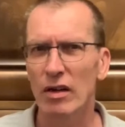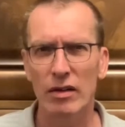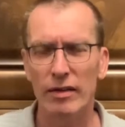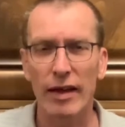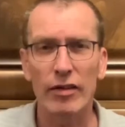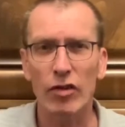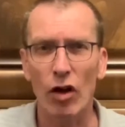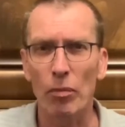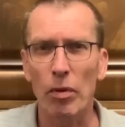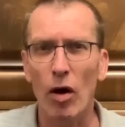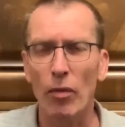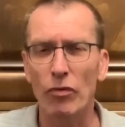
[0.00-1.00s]
Deshalb
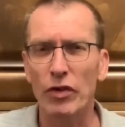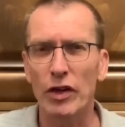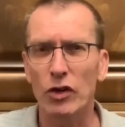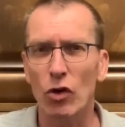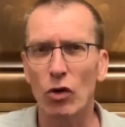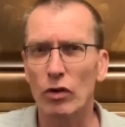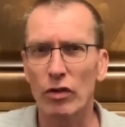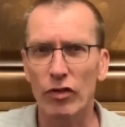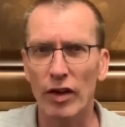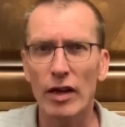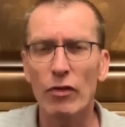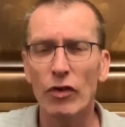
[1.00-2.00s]
haben wir dort
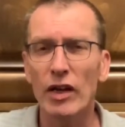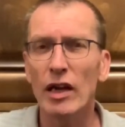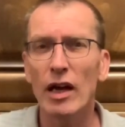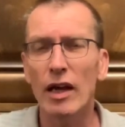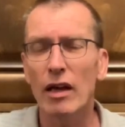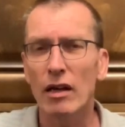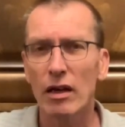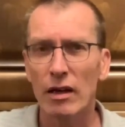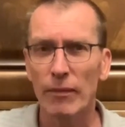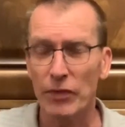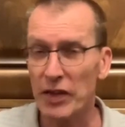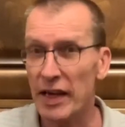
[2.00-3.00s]
sehr viele,
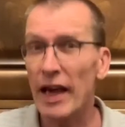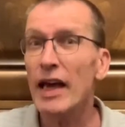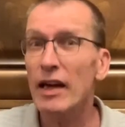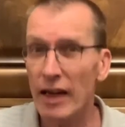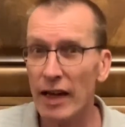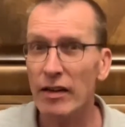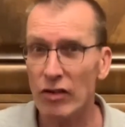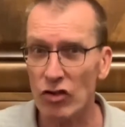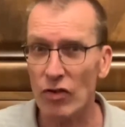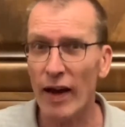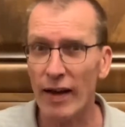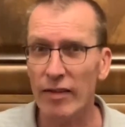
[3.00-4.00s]
die gerne in der
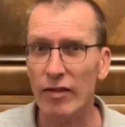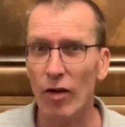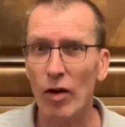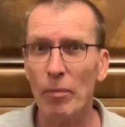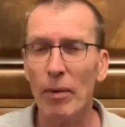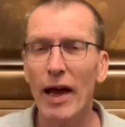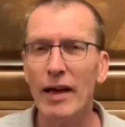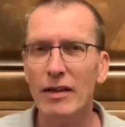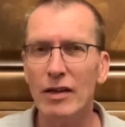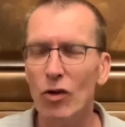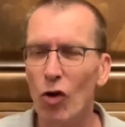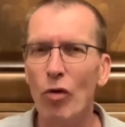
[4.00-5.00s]
Schweiz
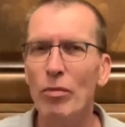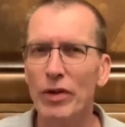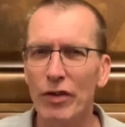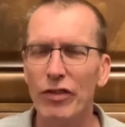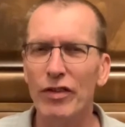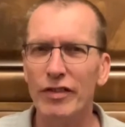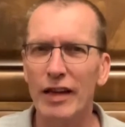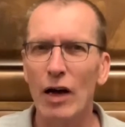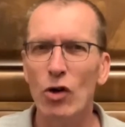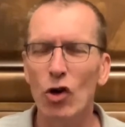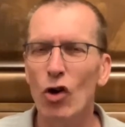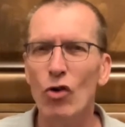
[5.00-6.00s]
arbeiten kommen, das ist
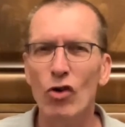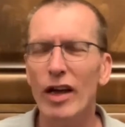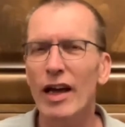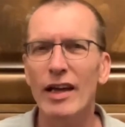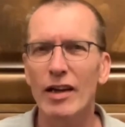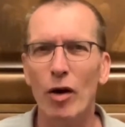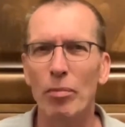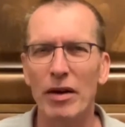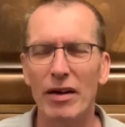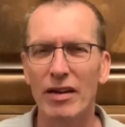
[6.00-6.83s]
auch okay, aber